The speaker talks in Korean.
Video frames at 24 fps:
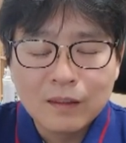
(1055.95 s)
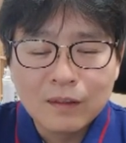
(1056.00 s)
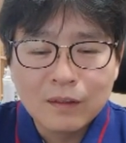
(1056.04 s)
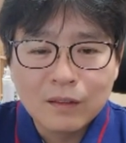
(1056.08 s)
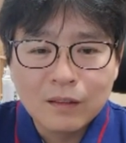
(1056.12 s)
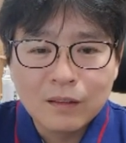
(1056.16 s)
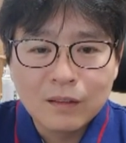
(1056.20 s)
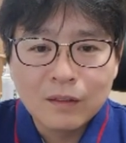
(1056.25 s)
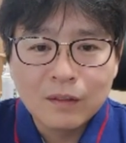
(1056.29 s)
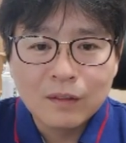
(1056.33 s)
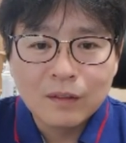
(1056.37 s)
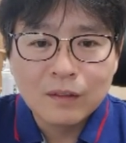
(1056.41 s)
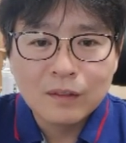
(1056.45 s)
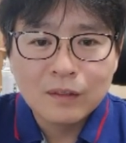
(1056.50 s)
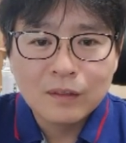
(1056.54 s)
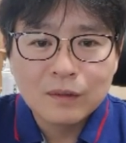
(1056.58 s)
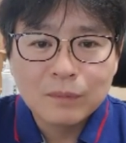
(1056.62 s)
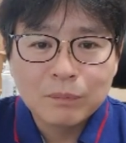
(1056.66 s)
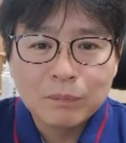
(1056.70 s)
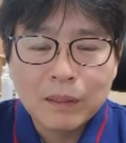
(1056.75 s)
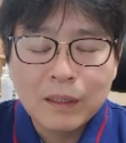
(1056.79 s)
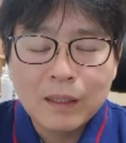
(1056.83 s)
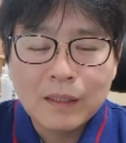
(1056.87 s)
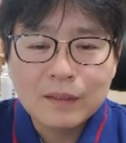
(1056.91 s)
어,
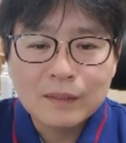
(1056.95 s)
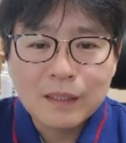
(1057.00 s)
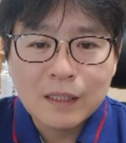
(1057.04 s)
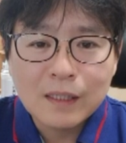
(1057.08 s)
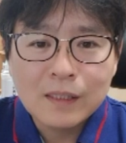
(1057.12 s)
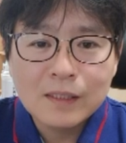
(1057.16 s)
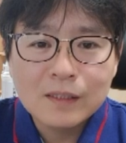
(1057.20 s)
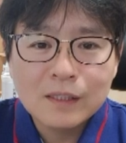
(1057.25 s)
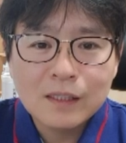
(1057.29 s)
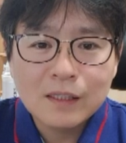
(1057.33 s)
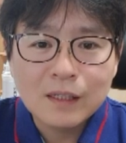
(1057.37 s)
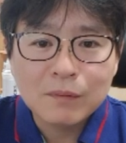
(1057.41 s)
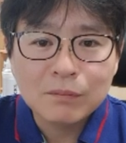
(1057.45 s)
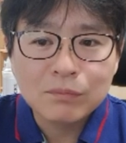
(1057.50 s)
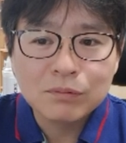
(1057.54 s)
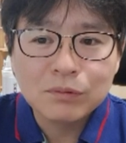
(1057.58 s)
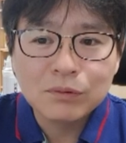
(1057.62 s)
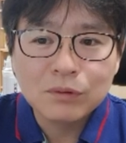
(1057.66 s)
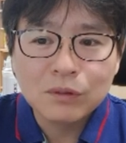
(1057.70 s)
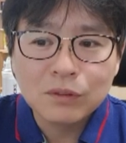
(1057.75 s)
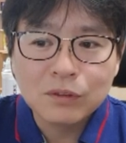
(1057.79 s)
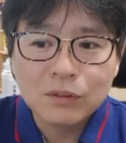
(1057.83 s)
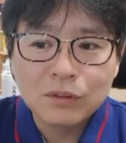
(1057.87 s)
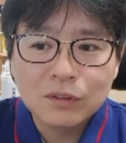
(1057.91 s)
배가 살살
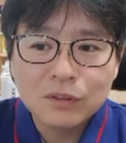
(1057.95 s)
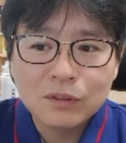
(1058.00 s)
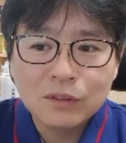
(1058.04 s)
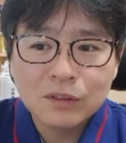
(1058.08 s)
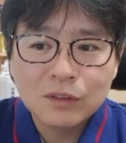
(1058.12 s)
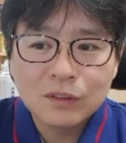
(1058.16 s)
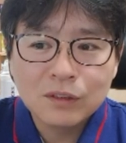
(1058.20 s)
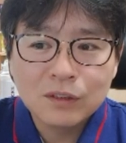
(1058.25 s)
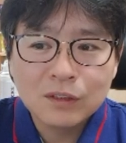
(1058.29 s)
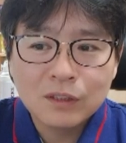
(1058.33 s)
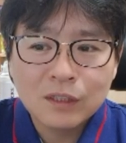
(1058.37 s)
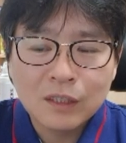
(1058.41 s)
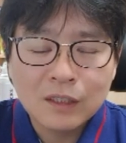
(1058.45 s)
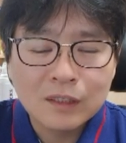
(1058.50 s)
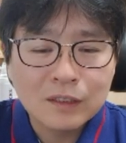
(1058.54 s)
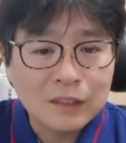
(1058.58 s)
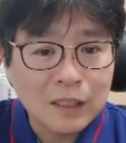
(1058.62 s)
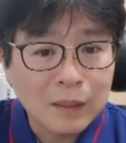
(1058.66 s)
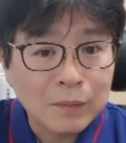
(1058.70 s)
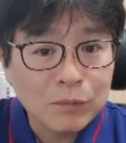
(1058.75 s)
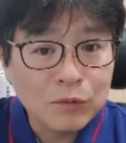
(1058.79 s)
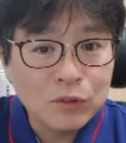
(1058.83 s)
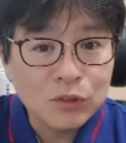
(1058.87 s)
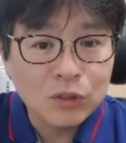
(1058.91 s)
아픈 거를 한
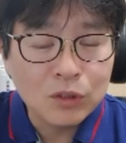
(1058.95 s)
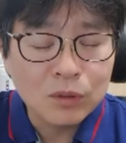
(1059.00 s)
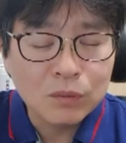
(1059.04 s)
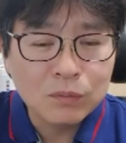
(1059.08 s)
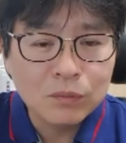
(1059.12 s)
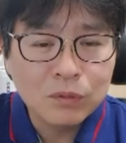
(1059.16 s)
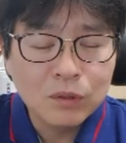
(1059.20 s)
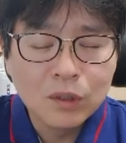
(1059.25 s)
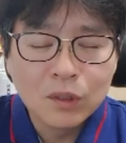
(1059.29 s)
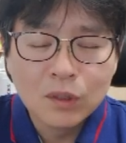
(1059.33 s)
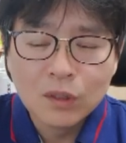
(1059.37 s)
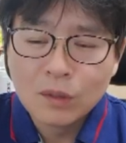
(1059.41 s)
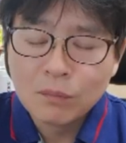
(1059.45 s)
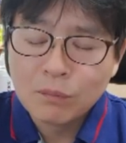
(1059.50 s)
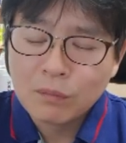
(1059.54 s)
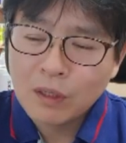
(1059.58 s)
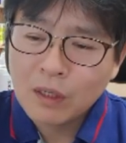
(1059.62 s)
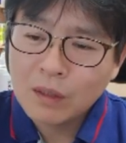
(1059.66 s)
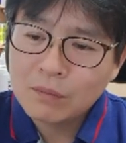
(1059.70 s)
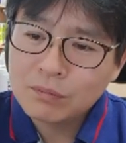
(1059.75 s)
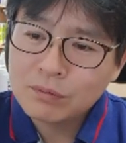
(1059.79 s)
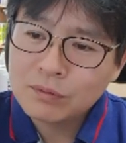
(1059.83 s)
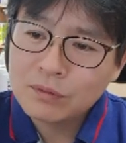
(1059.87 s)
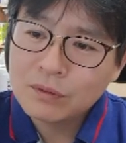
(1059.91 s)
3점,
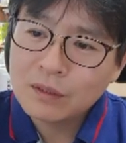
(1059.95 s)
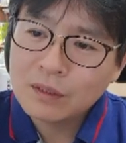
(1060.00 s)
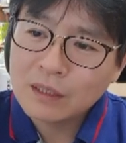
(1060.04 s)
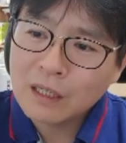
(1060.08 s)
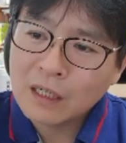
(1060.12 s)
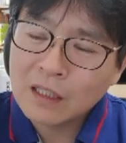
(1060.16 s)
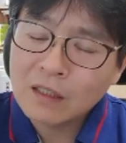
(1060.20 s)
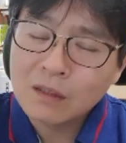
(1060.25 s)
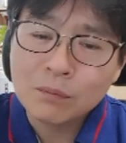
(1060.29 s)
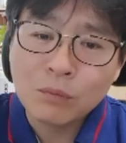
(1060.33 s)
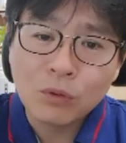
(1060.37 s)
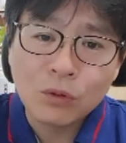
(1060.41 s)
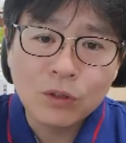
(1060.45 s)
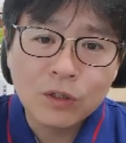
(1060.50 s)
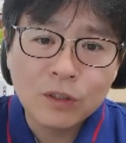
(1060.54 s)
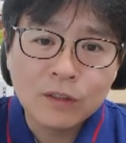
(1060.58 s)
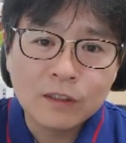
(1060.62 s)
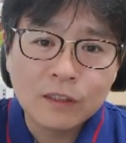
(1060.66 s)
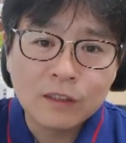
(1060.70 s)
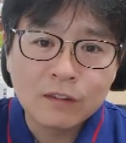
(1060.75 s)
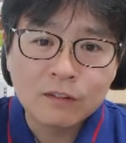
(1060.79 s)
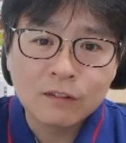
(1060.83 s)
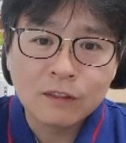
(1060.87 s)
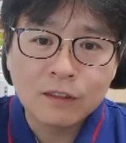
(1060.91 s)
배 아픈데 약을 먹어야
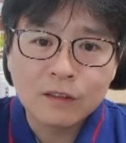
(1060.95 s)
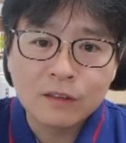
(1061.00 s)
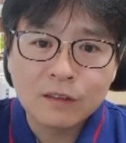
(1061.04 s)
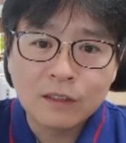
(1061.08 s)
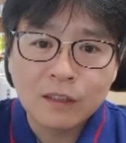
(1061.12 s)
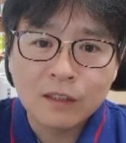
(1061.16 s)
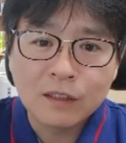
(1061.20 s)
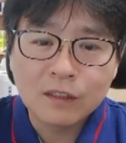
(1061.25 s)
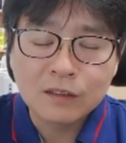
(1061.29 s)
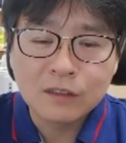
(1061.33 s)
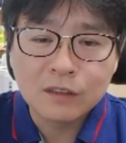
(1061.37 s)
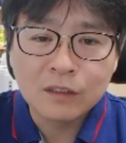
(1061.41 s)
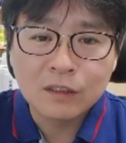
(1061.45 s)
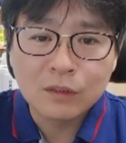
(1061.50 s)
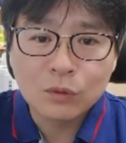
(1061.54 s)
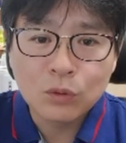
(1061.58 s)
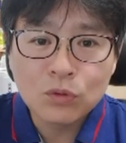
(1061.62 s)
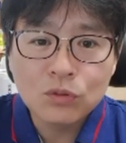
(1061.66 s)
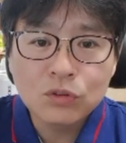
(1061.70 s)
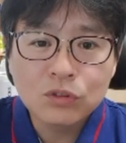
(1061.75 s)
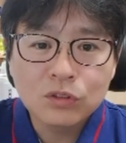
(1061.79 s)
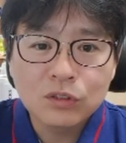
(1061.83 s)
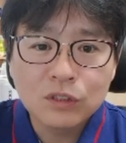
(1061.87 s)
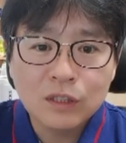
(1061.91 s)
될 것 같아. 그게
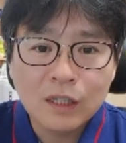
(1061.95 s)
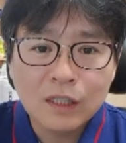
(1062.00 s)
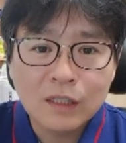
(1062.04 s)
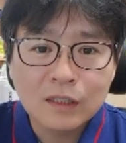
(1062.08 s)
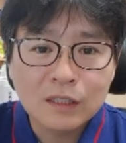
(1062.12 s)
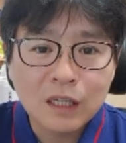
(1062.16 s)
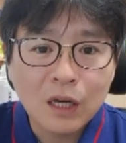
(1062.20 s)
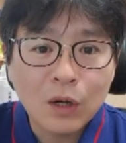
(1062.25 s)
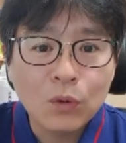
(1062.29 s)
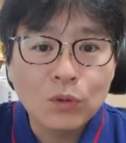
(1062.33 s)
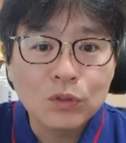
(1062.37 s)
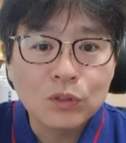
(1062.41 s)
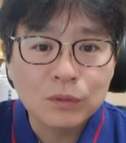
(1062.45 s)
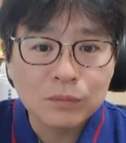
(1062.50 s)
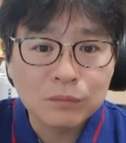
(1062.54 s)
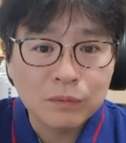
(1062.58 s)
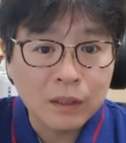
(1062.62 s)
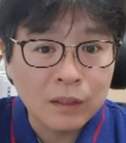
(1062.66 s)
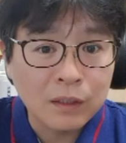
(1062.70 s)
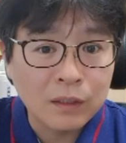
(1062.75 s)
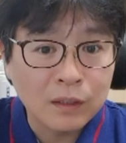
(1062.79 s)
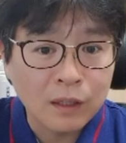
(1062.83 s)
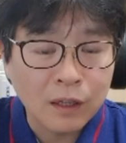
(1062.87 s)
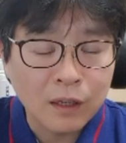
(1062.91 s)
통증이 한 4, 5점
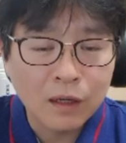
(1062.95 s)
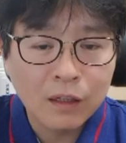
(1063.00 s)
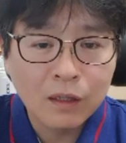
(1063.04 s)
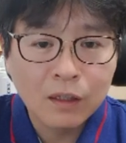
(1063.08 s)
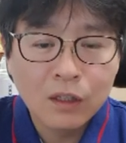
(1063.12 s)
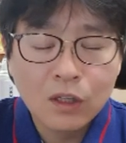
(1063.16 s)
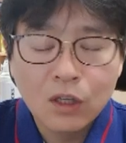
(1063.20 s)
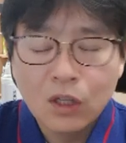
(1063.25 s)
된다.